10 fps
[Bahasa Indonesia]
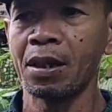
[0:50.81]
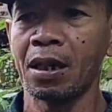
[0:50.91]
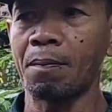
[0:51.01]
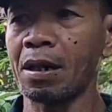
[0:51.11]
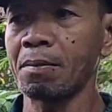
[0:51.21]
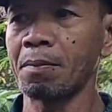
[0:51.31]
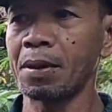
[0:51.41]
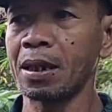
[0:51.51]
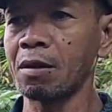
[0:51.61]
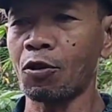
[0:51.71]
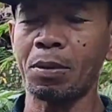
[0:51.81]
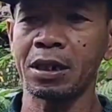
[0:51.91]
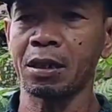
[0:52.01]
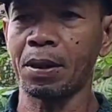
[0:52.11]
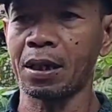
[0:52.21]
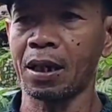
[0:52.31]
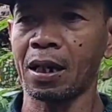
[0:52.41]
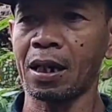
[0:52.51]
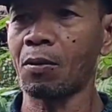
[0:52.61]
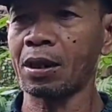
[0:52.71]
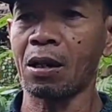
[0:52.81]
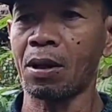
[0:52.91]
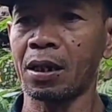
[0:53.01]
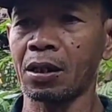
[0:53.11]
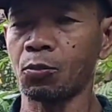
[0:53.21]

apa memberi informasi kepada kawan-kawan